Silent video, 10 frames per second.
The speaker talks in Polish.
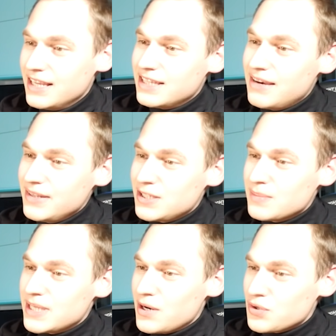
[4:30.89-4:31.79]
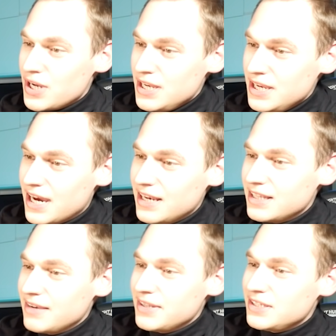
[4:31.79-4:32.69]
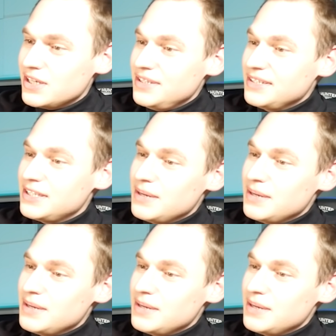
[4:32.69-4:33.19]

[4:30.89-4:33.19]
Nawet są zarożeni, ale nawet się nikt